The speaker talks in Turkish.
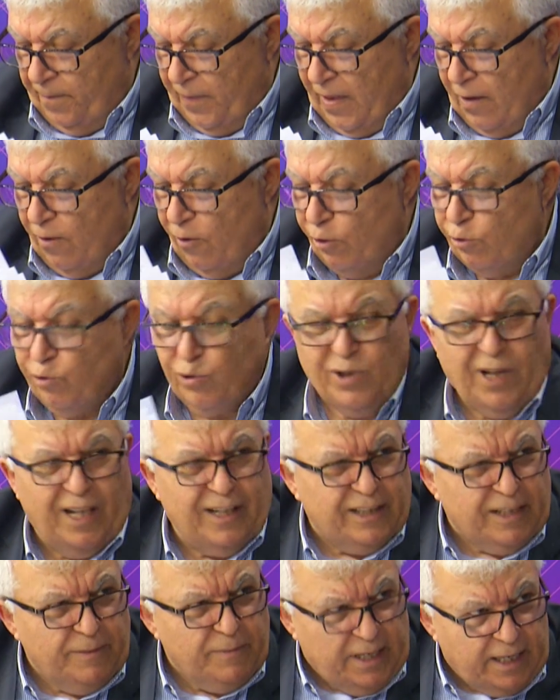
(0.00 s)

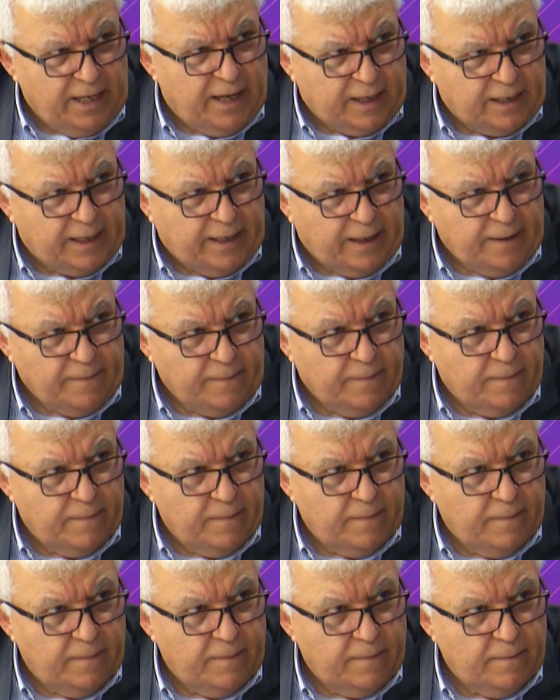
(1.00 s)
36 milyarken
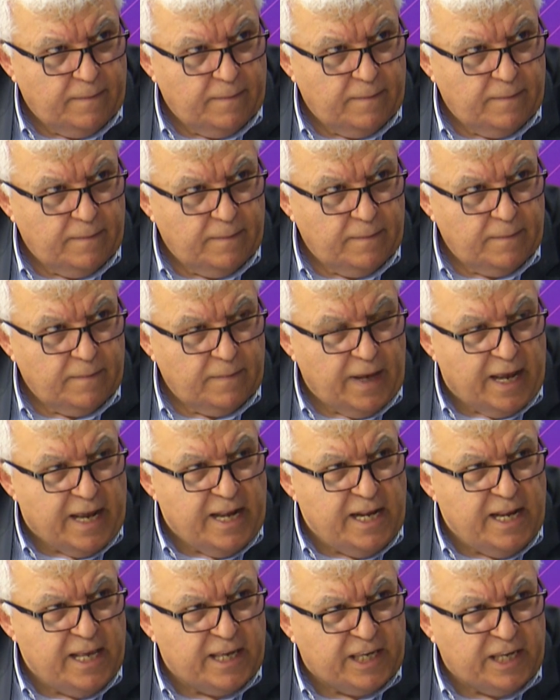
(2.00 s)

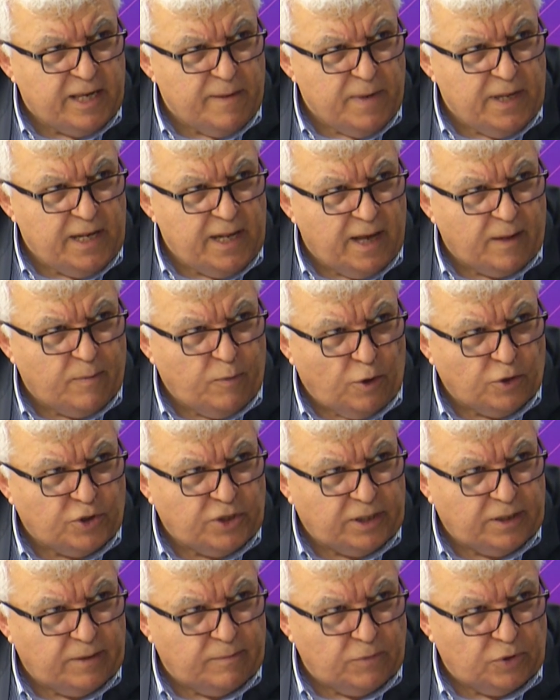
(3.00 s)
52 milyar borç
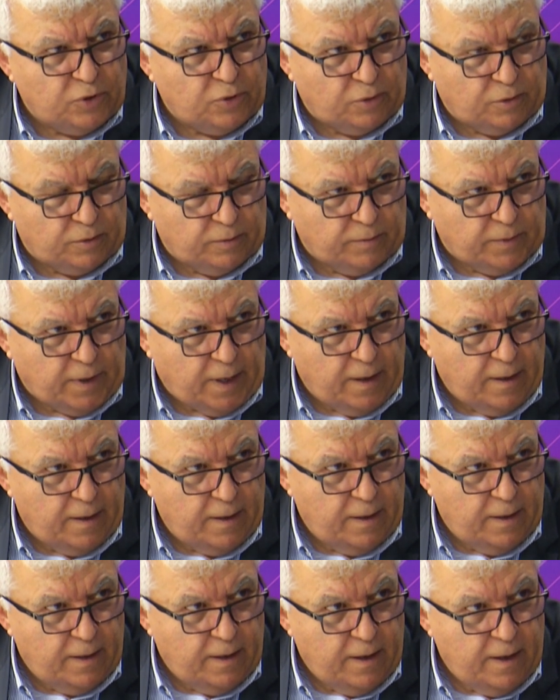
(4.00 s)
edinmiş durumda.
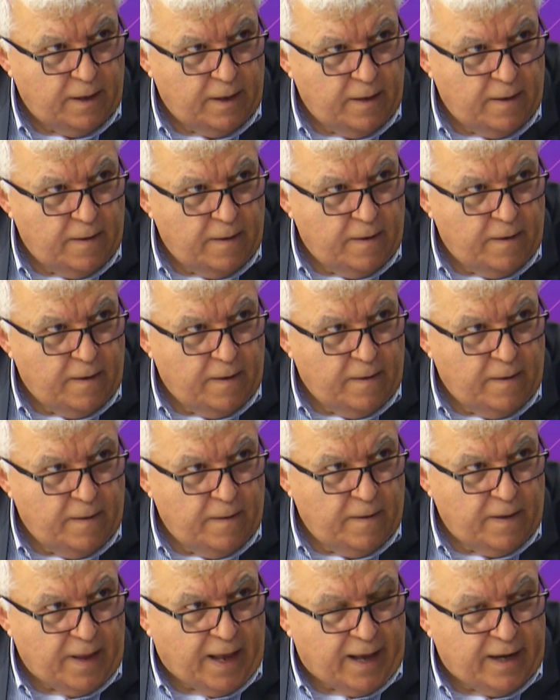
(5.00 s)

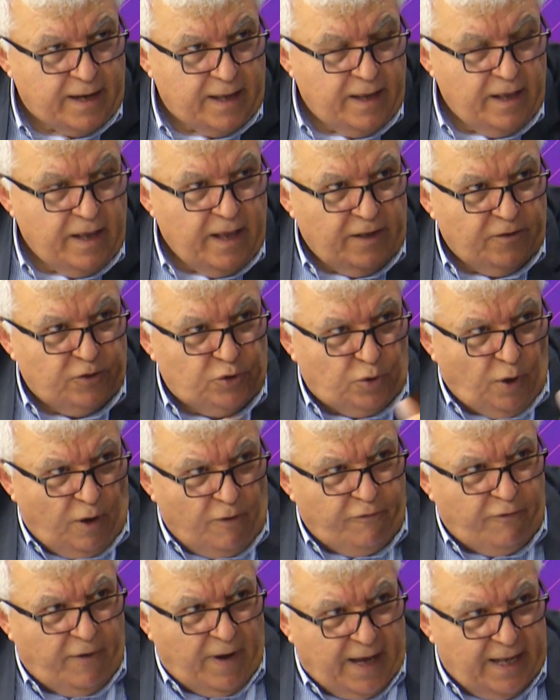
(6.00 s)
Yani son
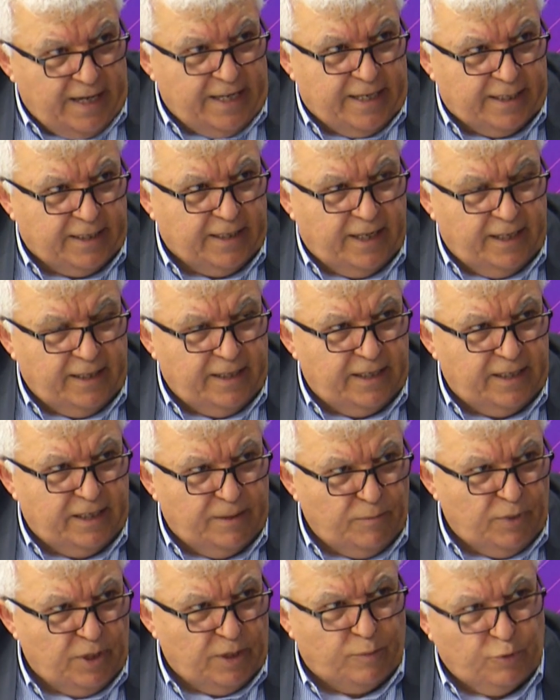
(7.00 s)
faaliyet
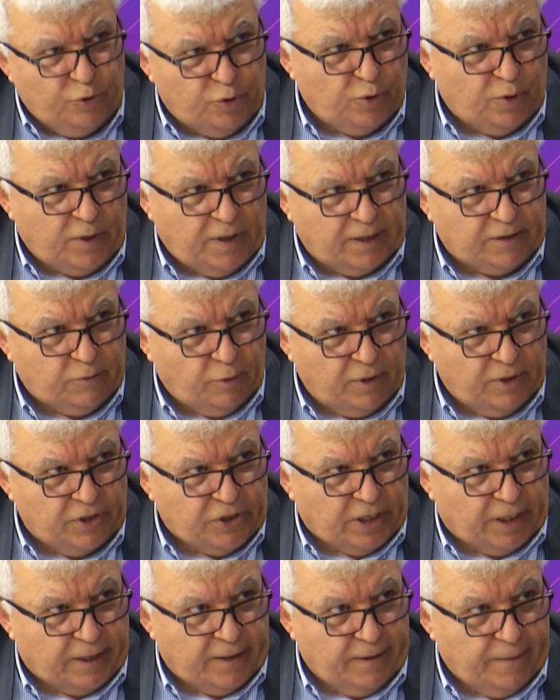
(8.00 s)
gelirinin bir buçuk katı
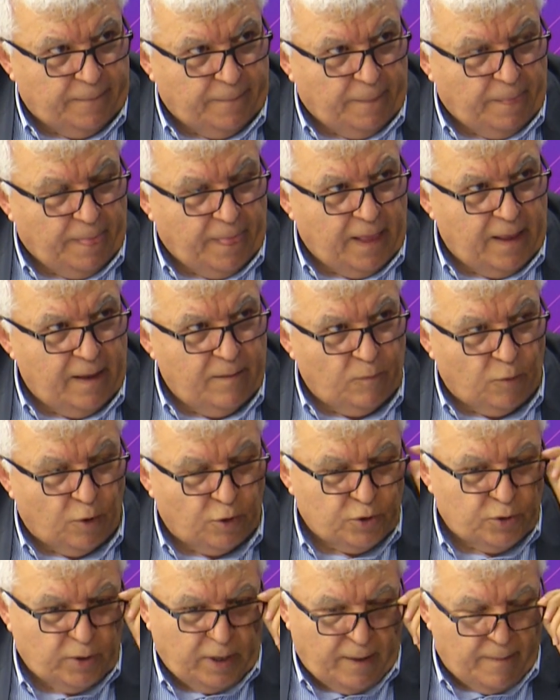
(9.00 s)
olacak
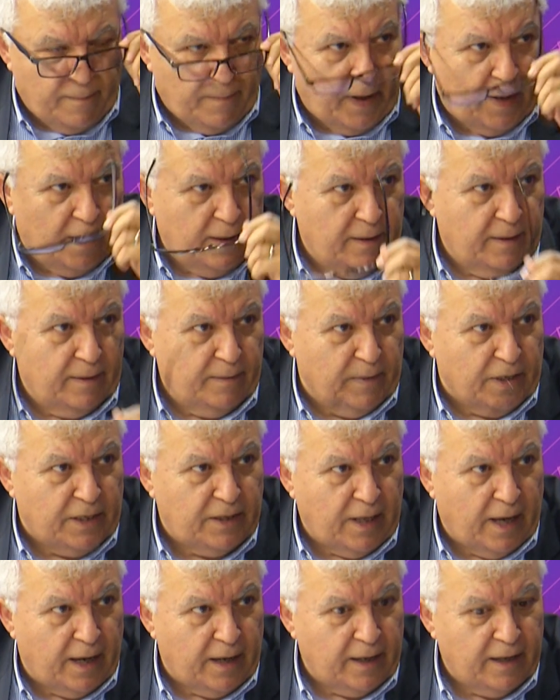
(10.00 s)
borçlanma
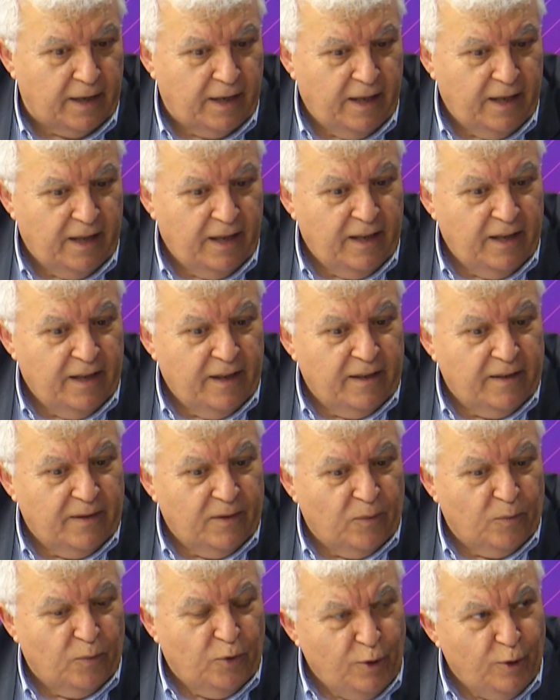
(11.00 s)
miktarı.
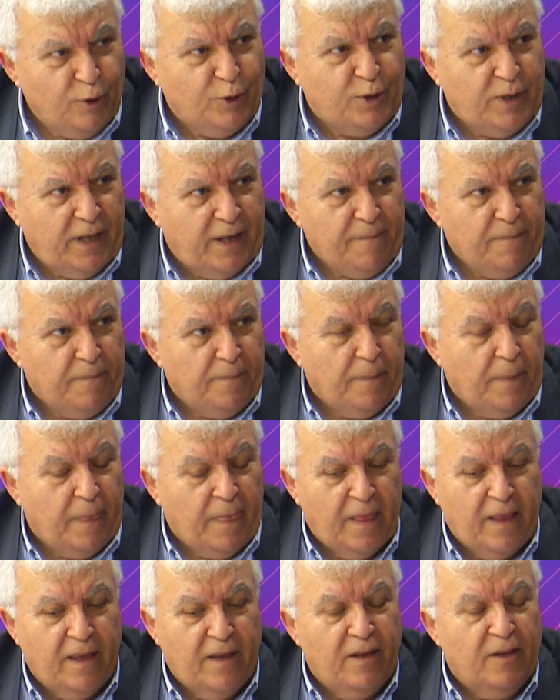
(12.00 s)
Bu yüzden
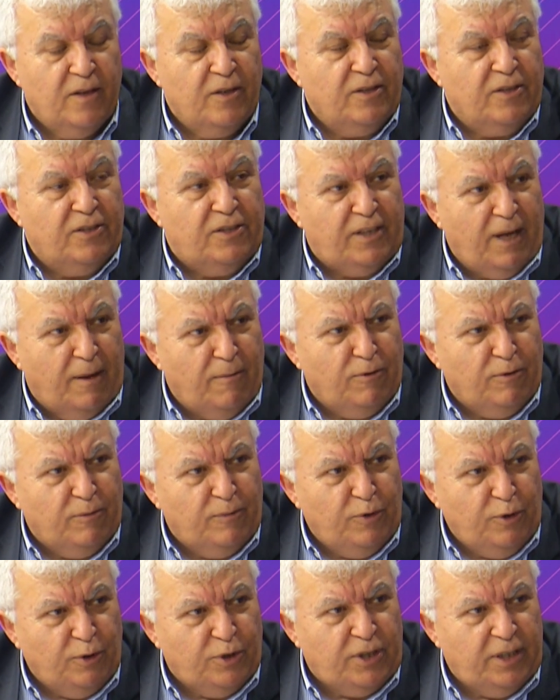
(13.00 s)
İstanbul
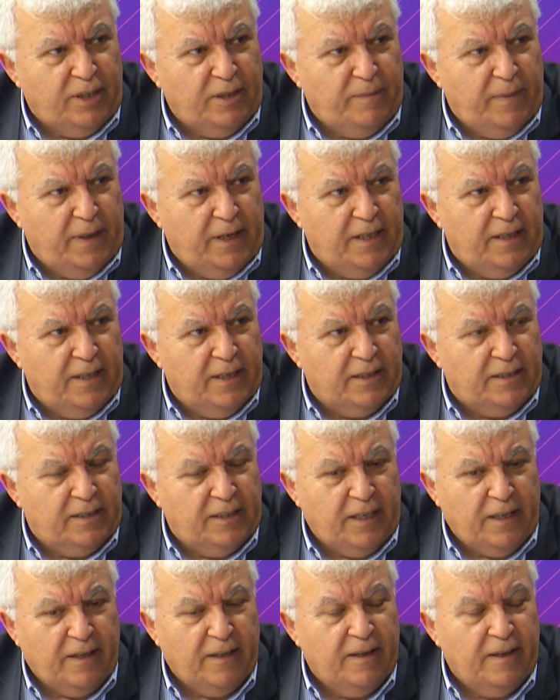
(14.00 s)
Büyükşehir Belediyesi